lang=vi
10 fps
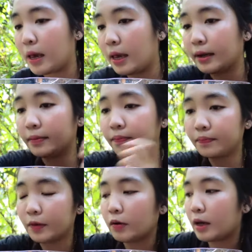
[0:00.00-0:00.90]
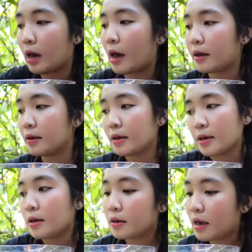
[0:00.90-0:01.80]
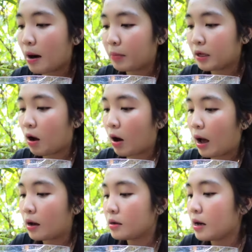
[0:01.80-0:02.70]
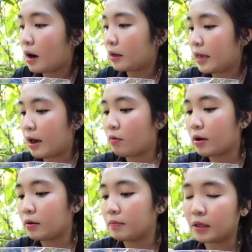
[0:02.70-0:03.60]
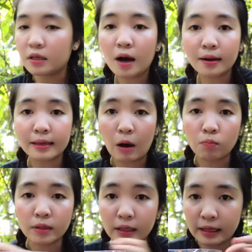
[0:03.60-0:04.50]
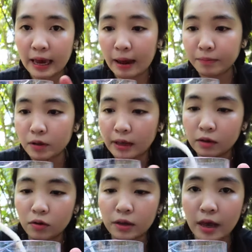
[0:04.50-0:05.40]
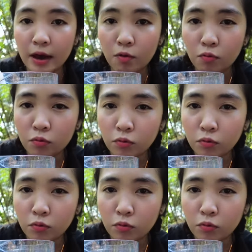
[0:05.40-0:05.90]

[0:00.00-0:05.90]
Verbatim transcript: miệng thôi kệ giờ mình còn ở gần nhau thì mình trân trọng tình cảm dành cho nhau